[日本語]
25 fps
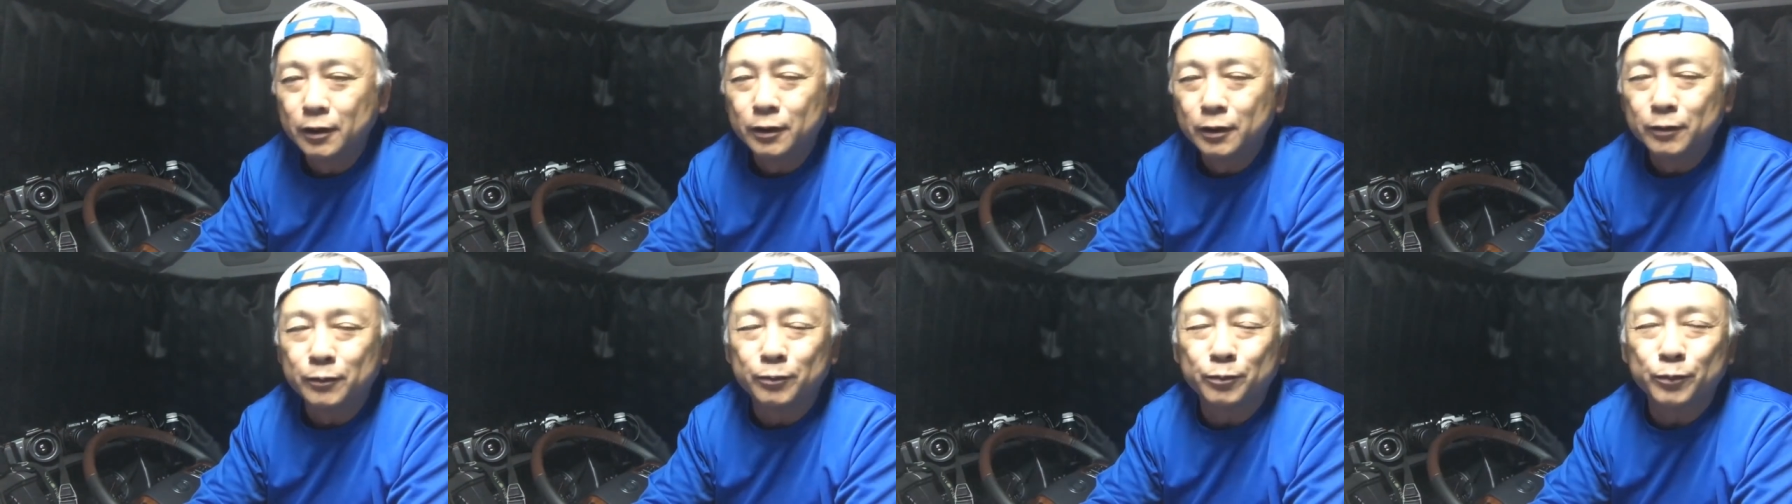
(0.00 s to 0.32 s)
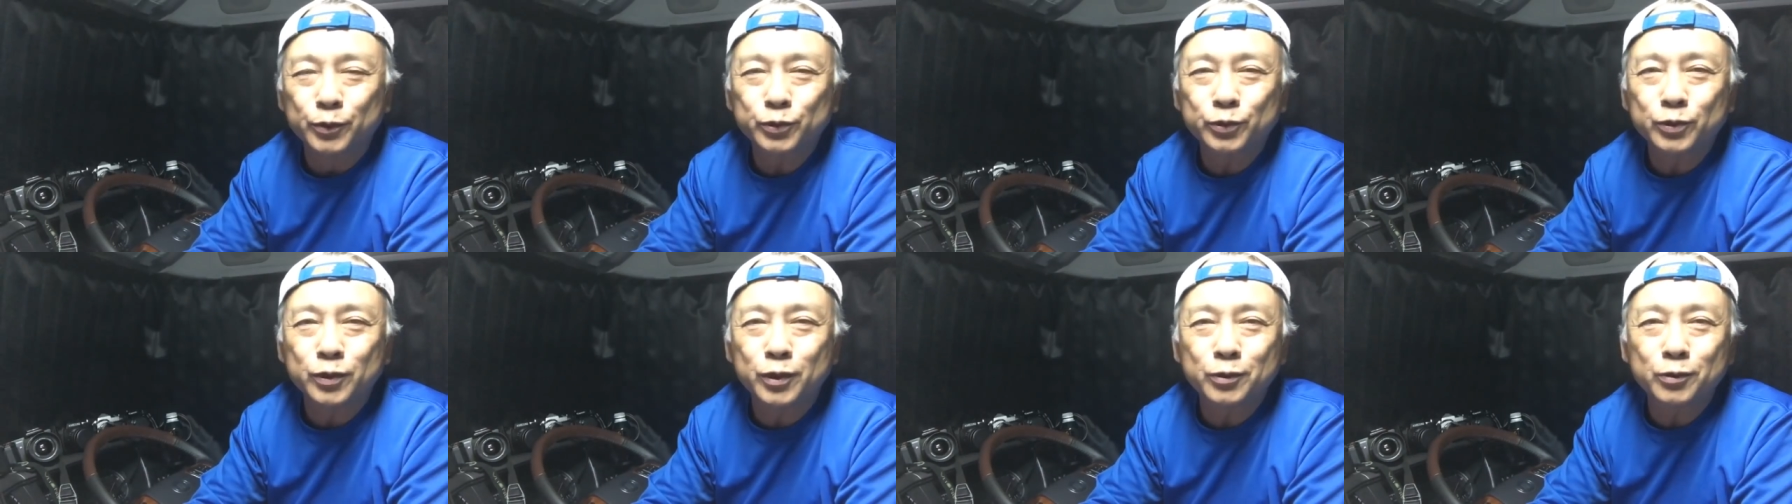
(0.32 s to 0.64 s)

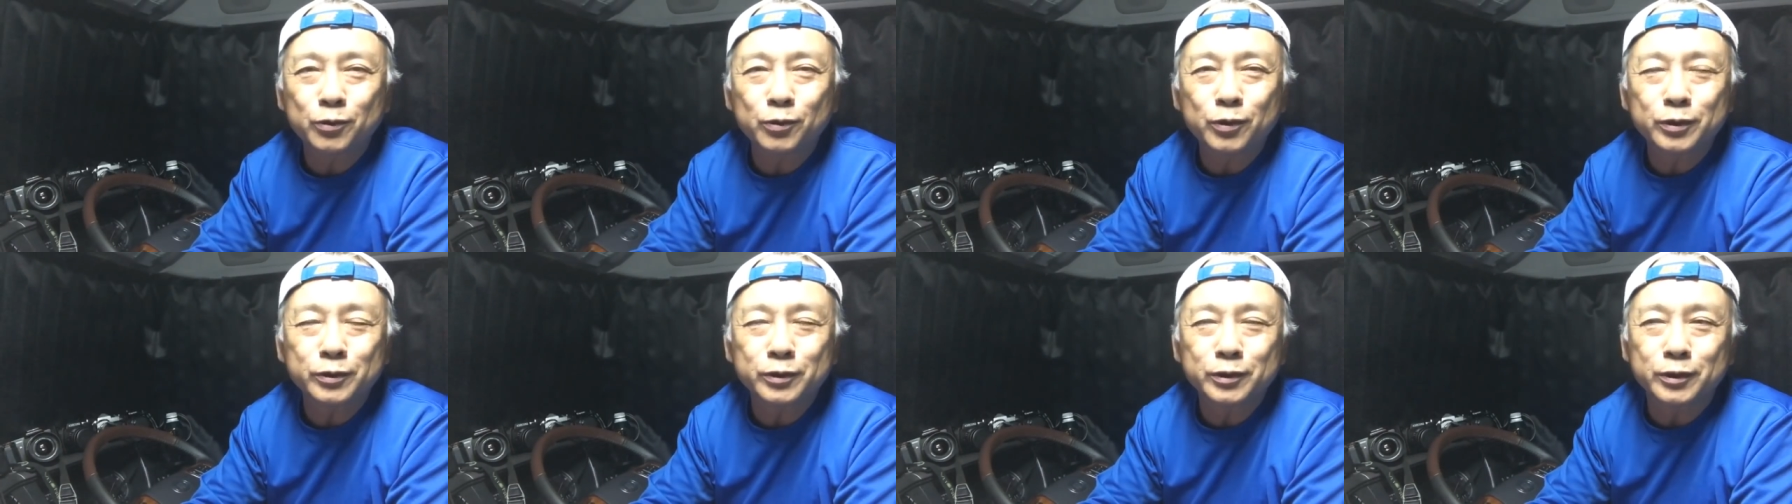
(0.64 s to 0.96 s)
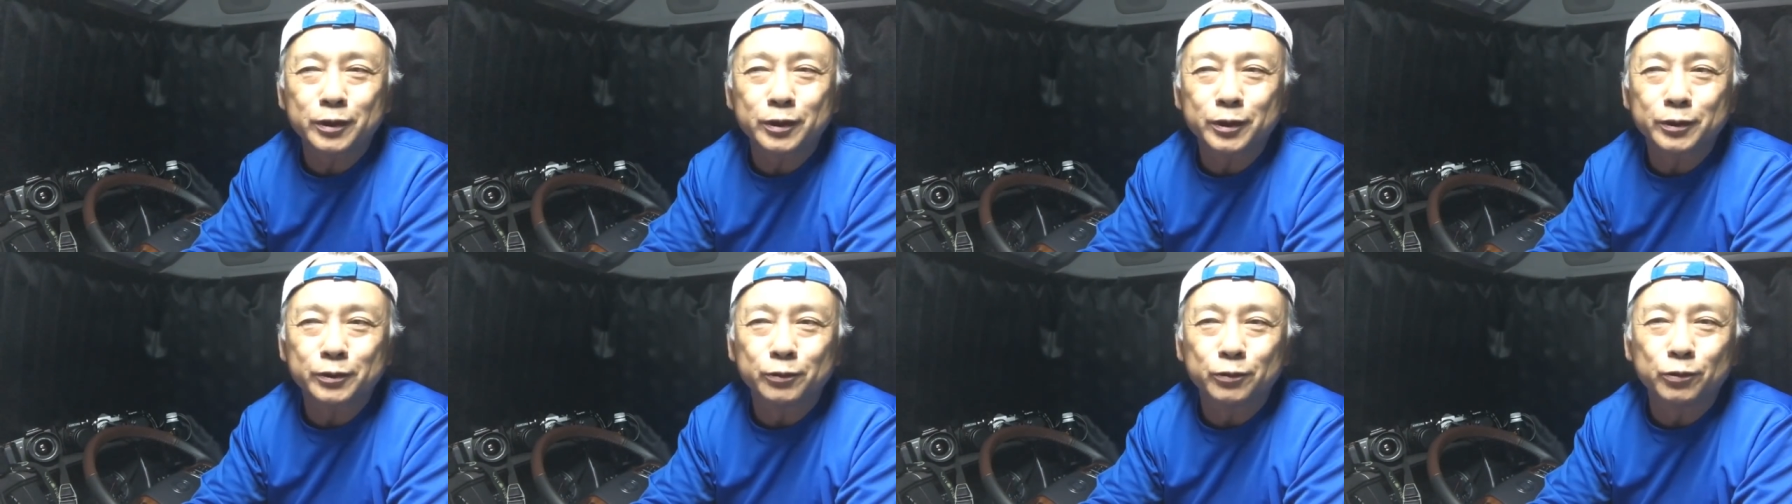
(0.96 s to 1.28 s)
元箱がね、
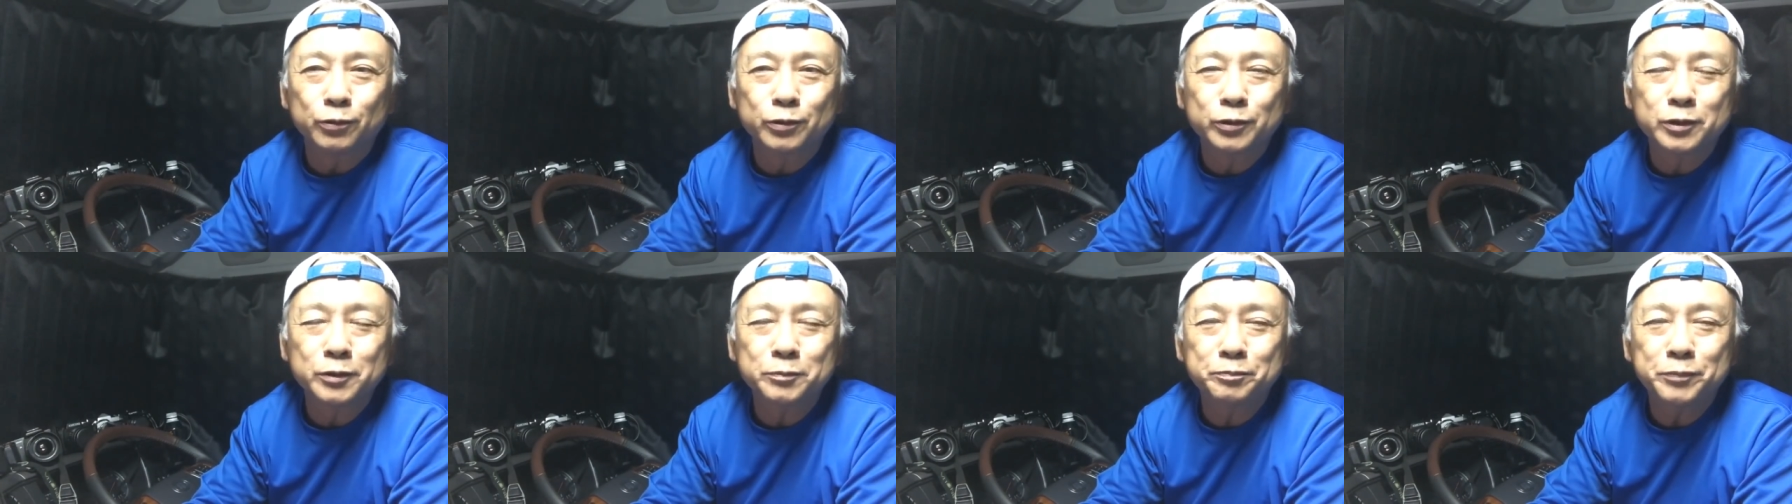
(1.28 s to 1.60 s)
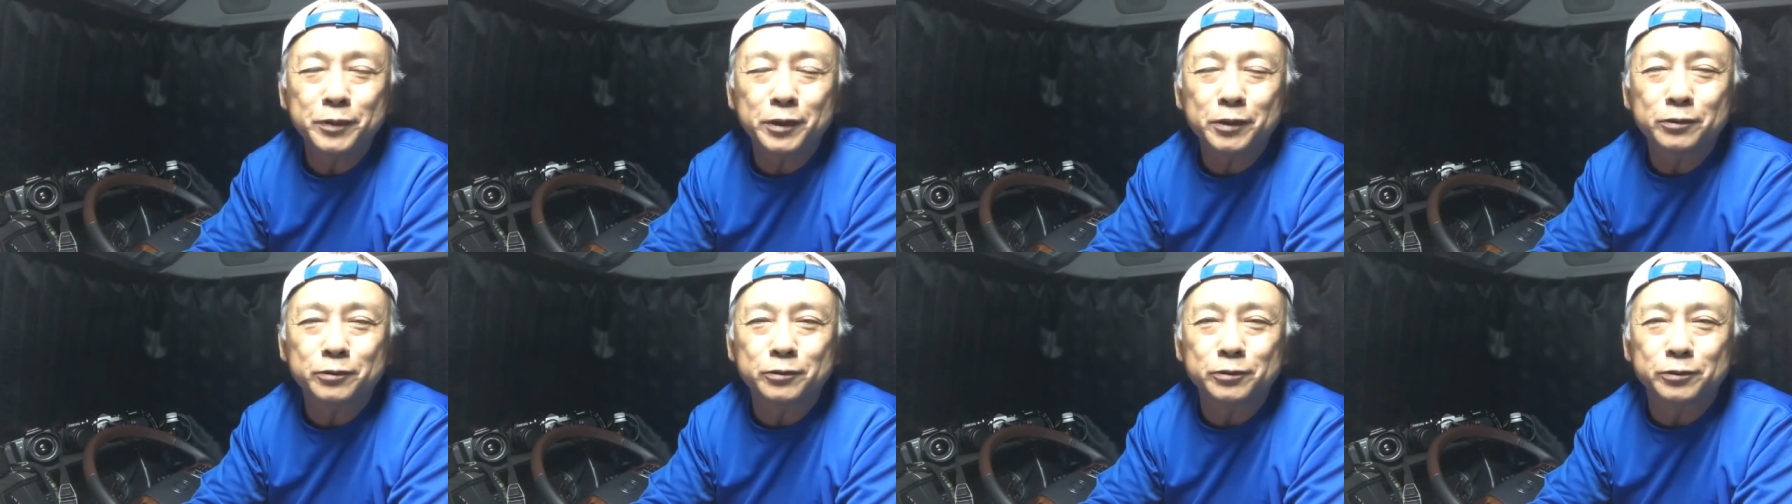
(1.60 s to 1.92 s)
あの、
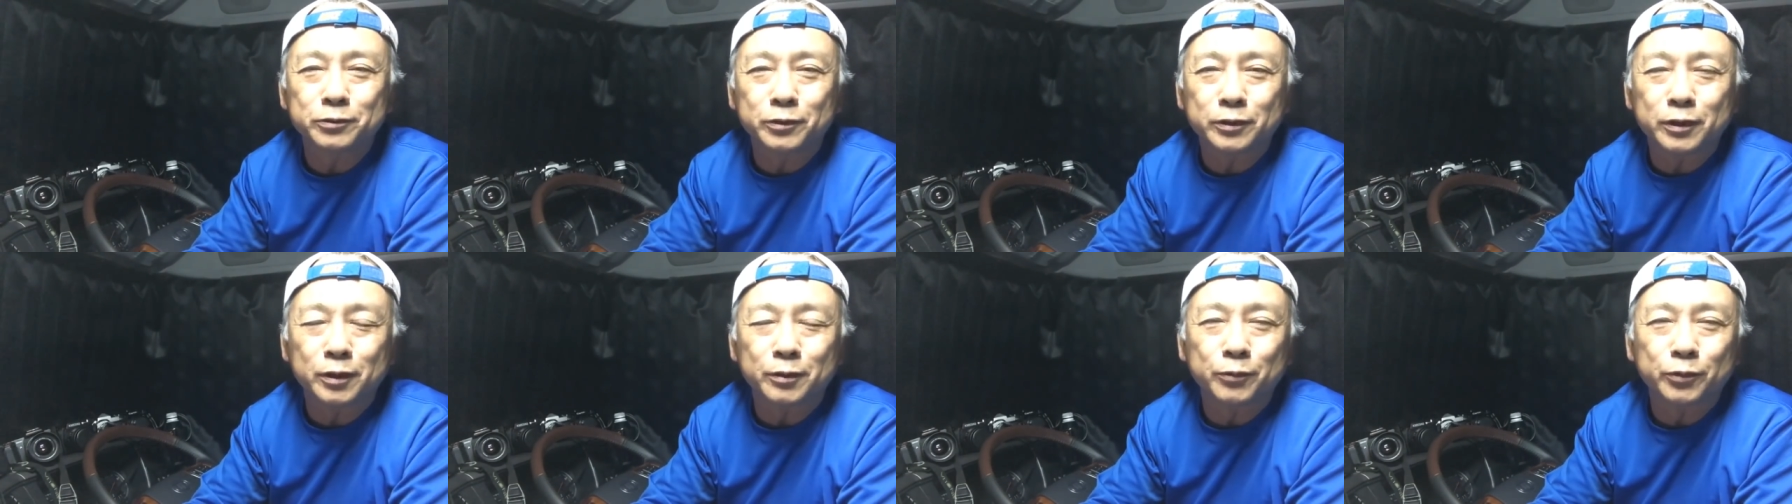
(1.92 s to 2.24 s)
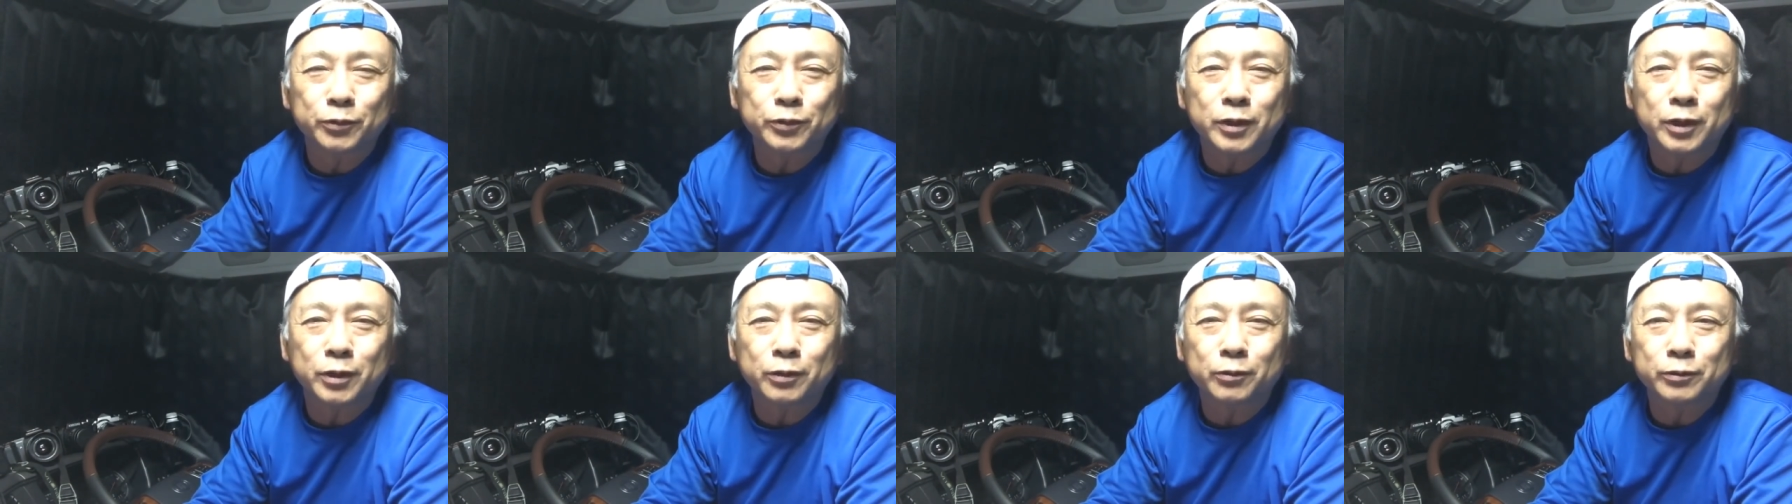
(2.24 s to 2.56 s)
オリンピックのね、
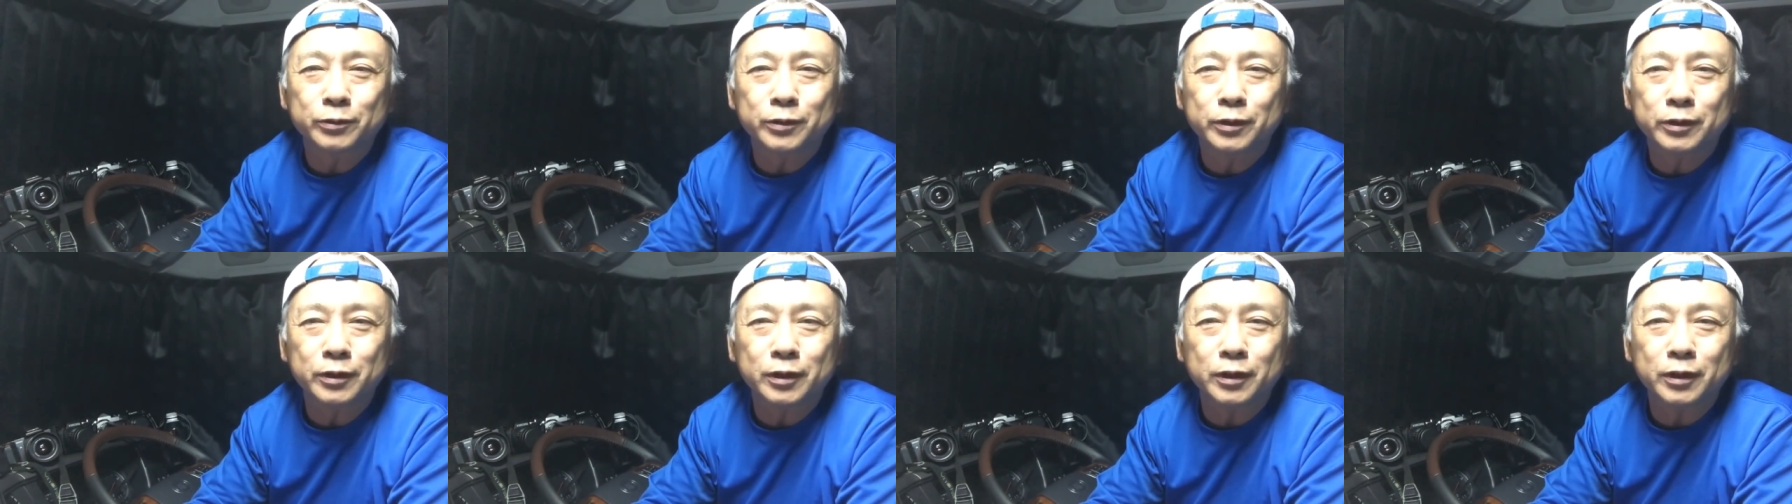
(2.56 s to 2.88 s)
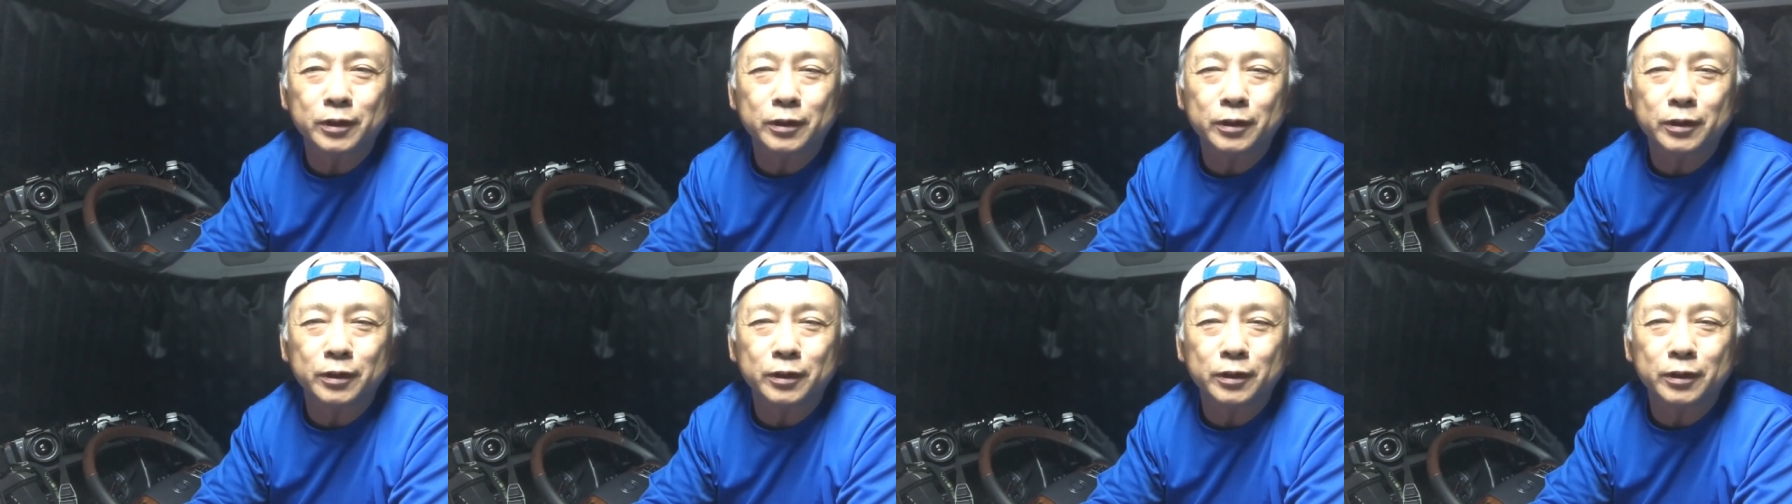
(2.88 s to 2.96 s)
元箱でね、